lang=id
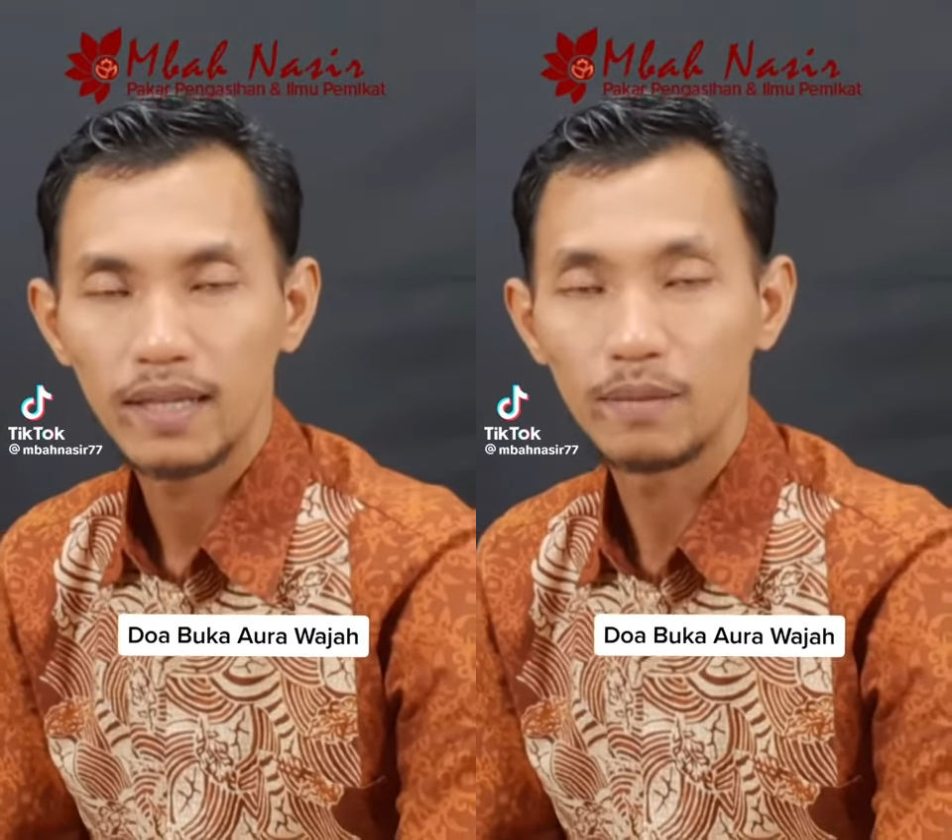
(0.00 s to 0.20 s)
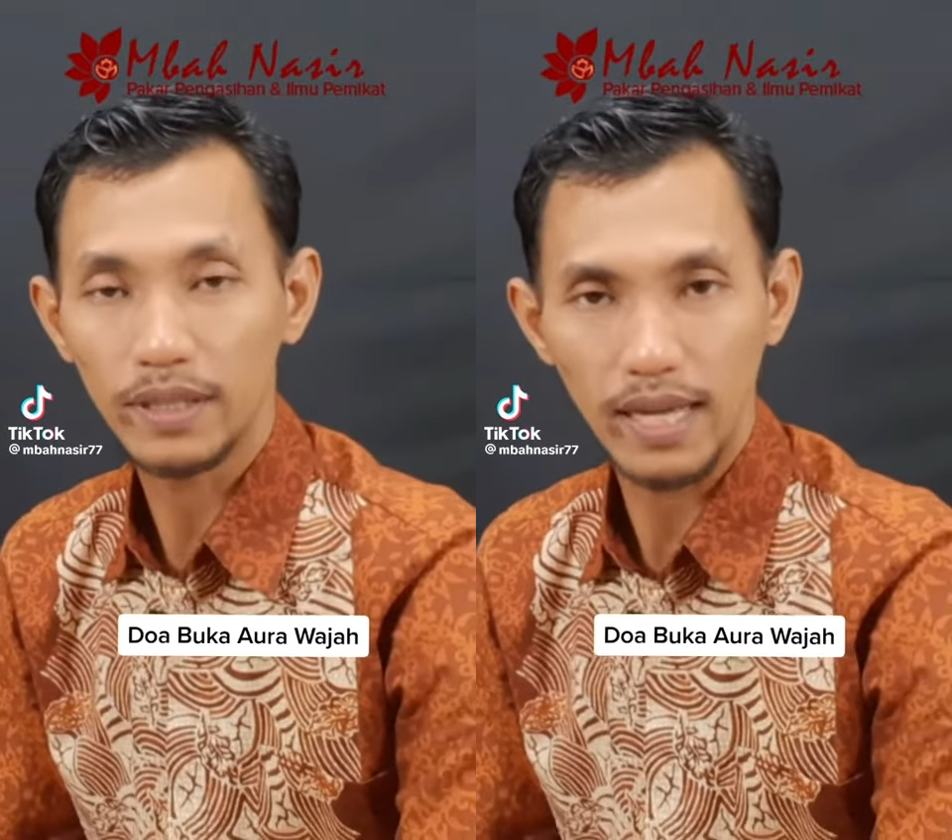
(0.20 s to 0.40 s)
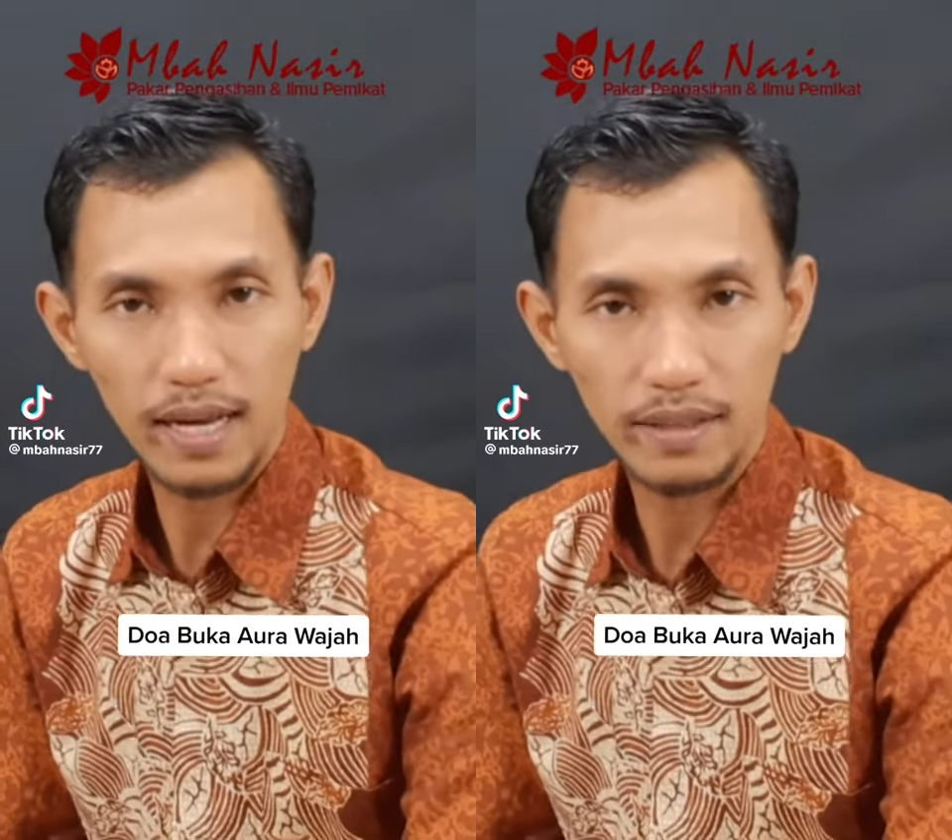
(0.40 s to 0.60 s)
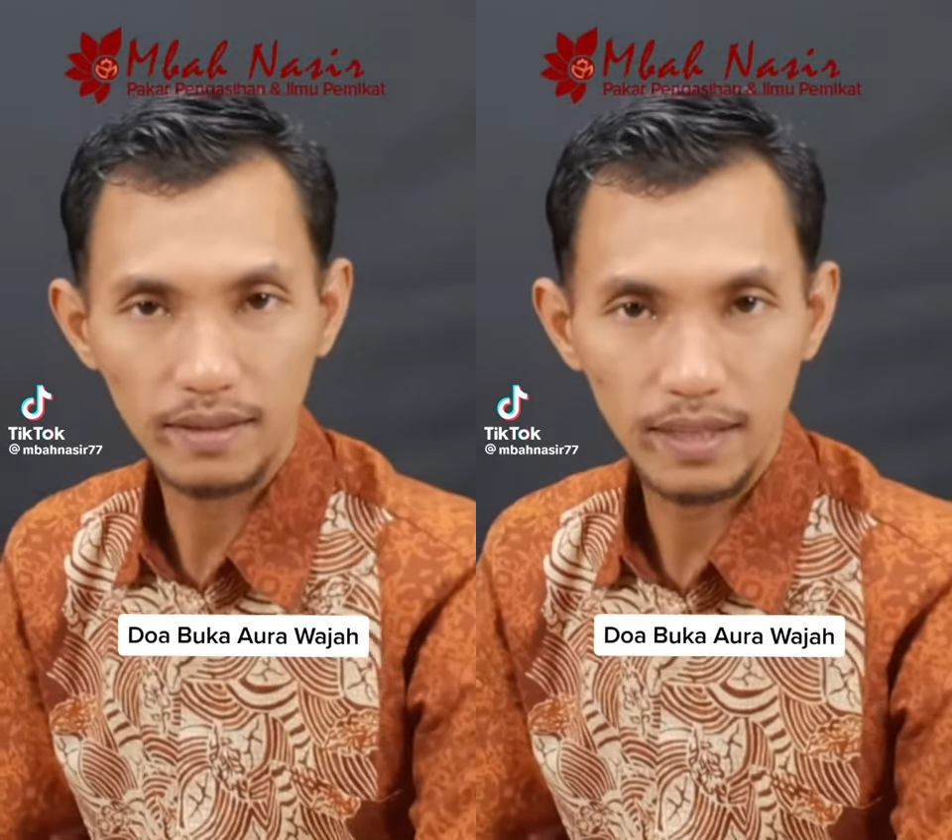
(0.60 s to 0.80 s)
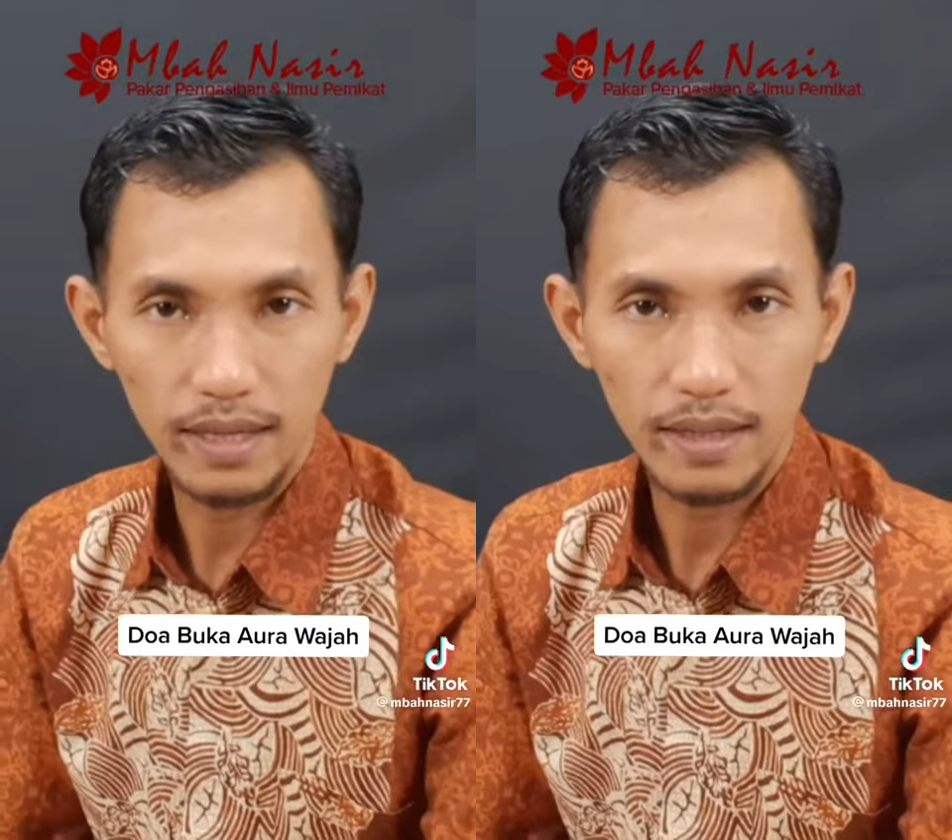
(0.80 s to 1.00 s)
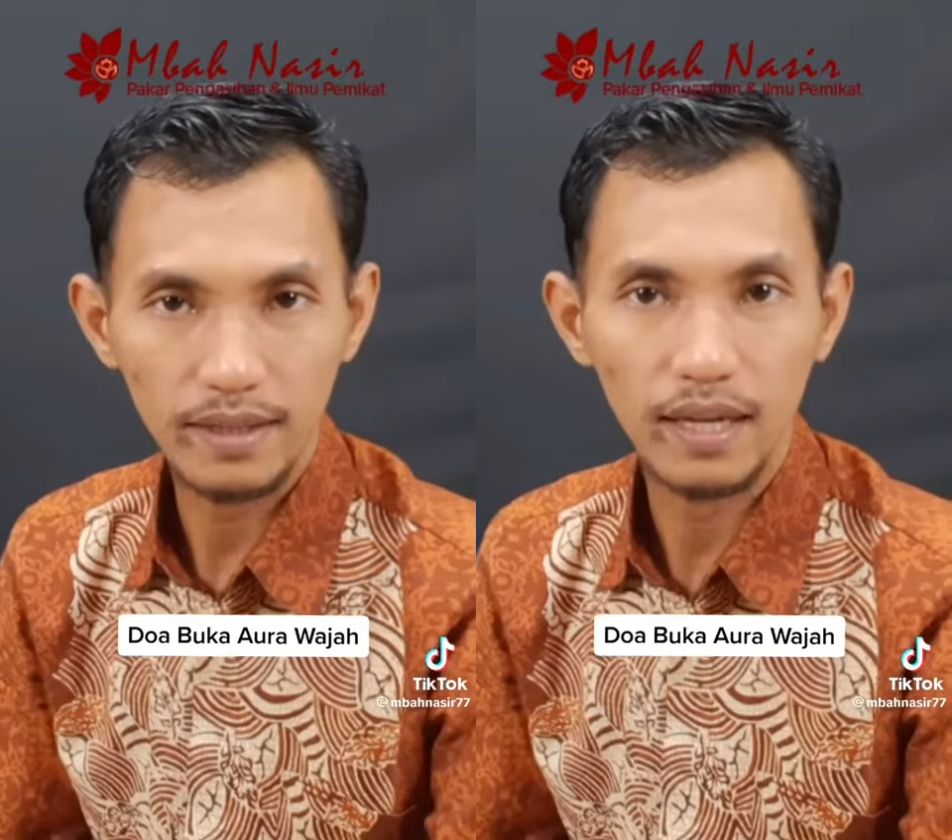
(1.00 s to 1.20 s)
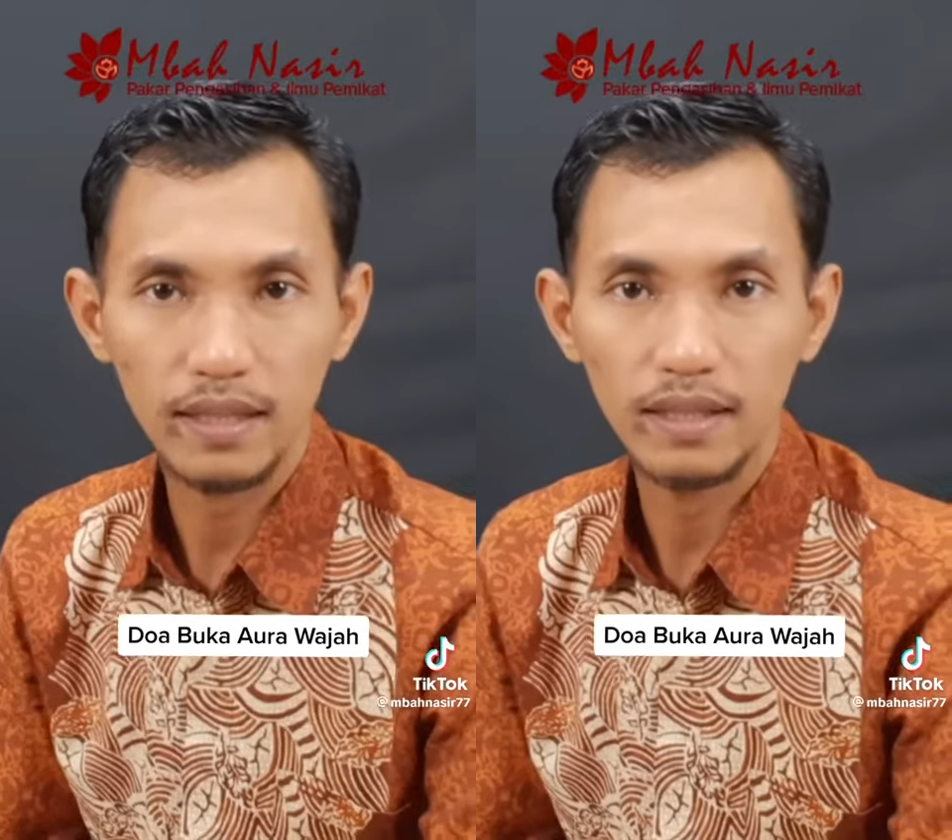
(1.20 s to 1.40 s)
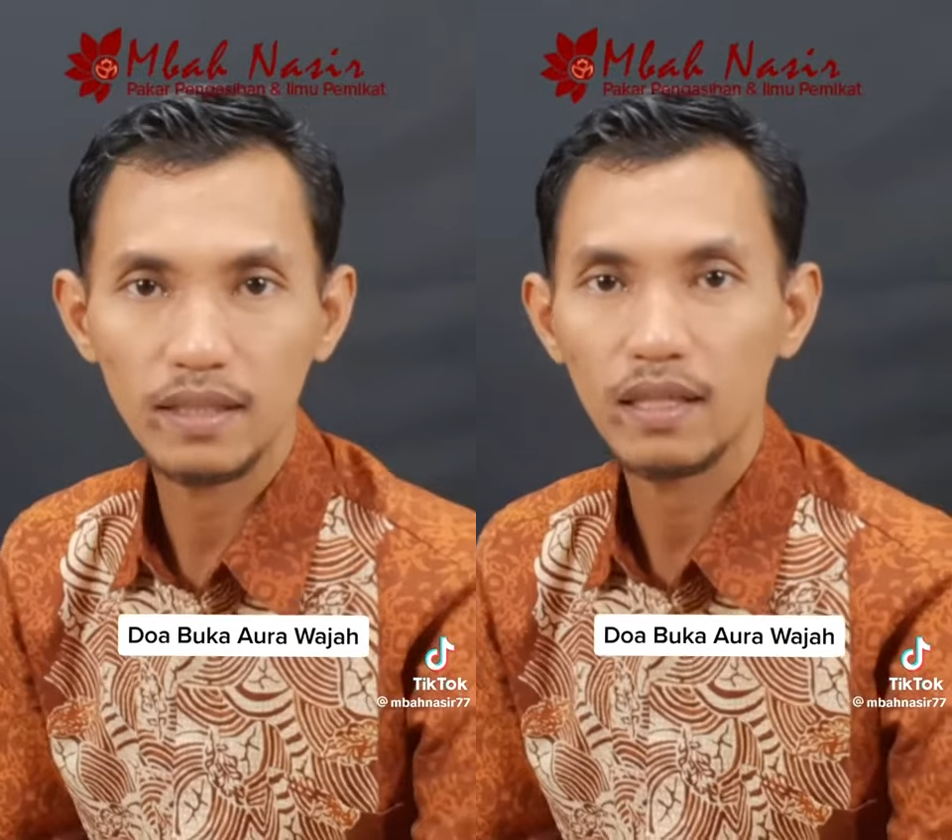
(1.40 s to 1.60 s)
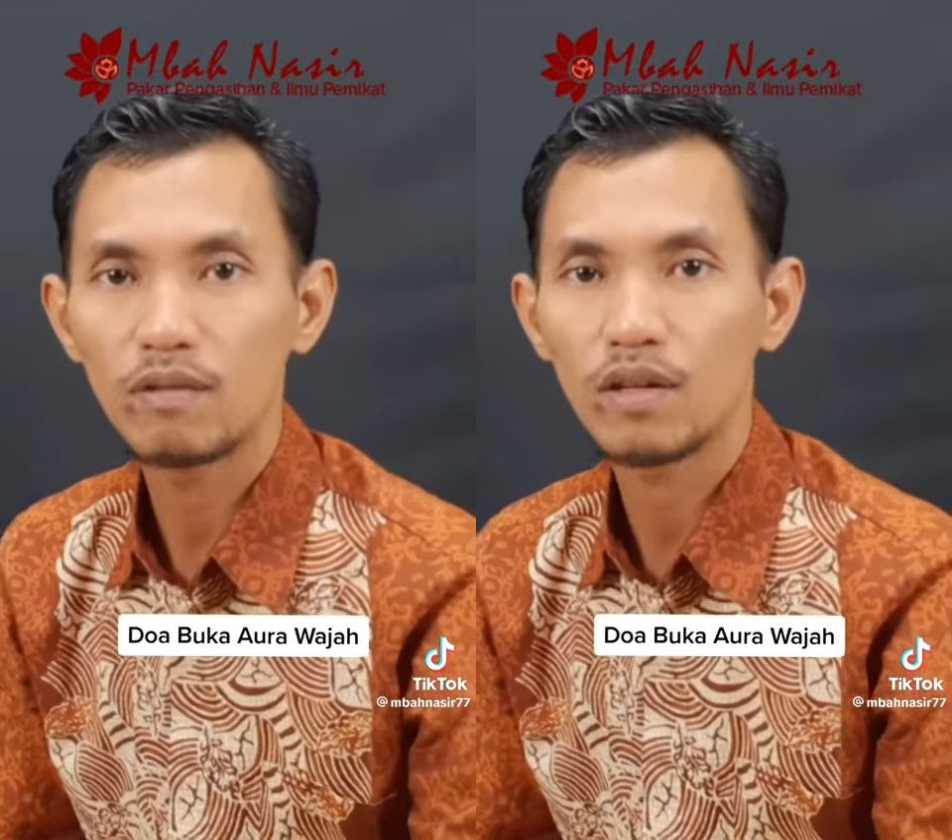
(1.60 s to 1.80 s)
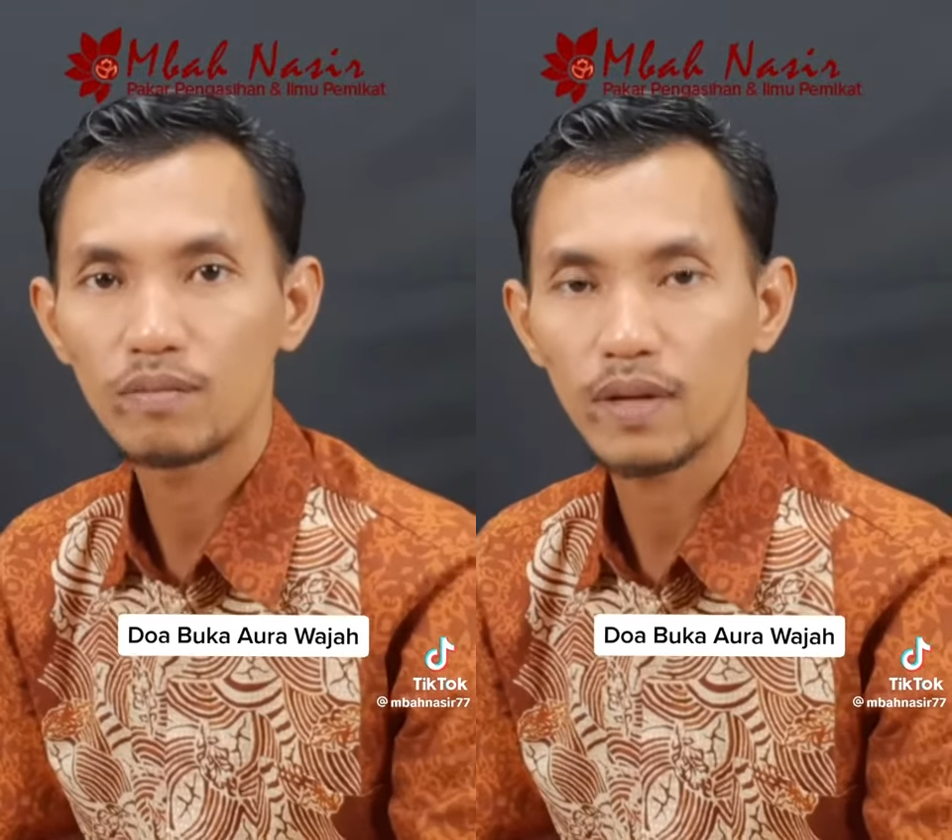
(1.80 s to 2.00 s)
bagi Anda yang ingin
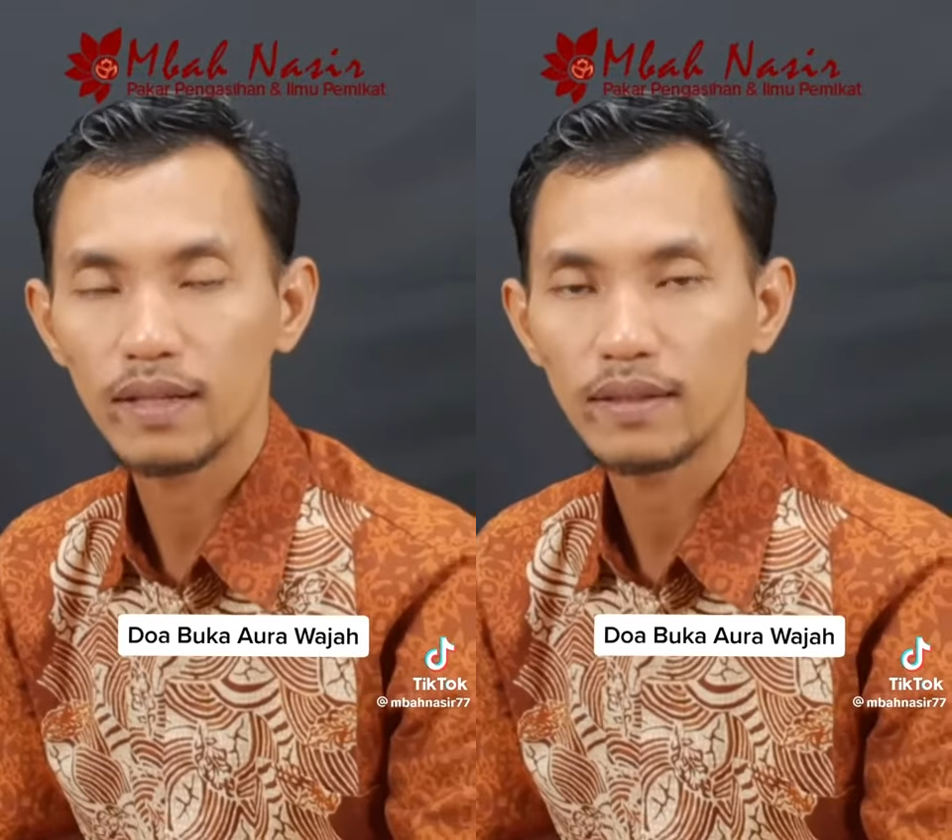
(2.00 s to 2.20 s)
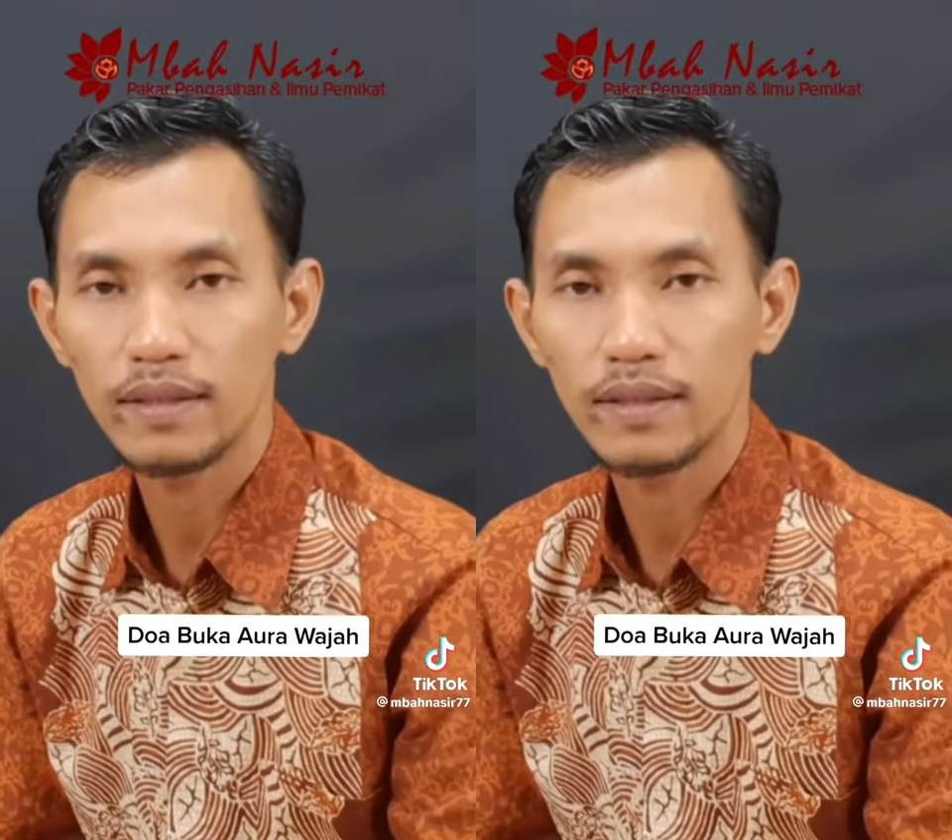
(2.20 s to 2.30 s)
keluar rumah